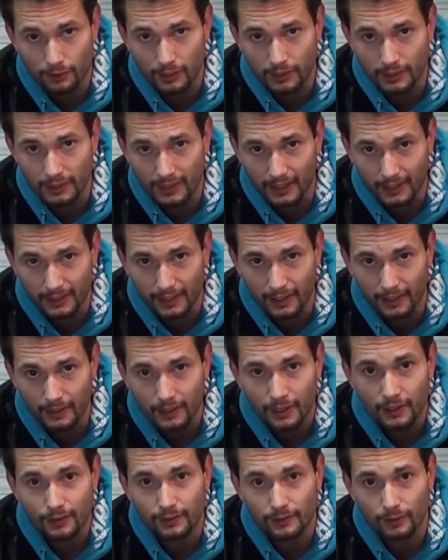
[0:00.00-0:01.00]
Czyli takie
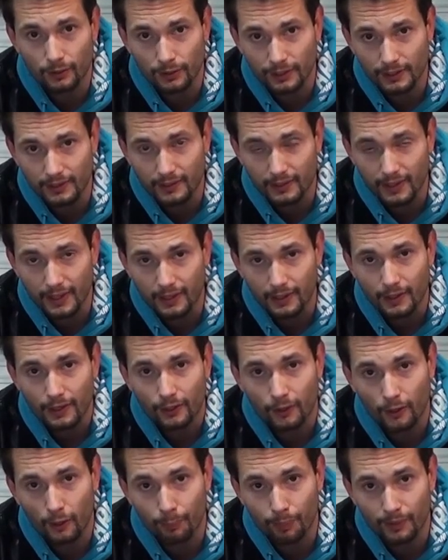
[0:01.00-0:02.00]
solidne
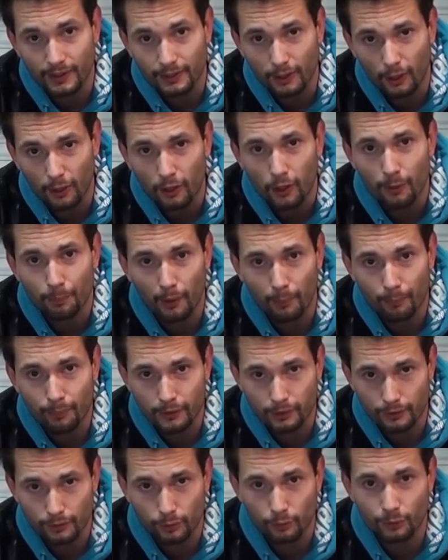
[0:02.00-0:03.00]
kopyto, po
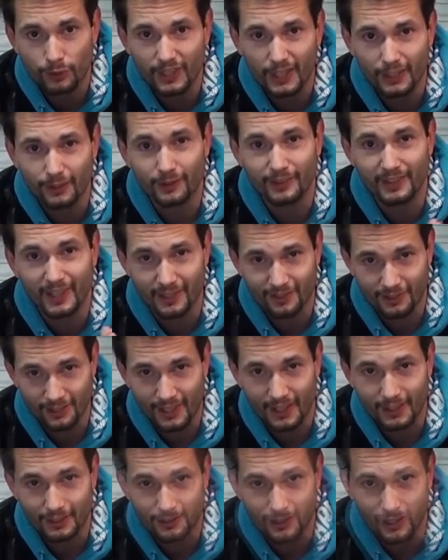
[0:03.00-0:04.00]
prostu nie do
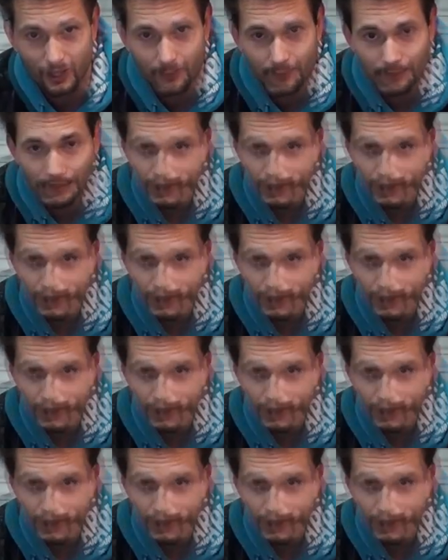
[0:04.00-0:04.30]
zarżnięcia.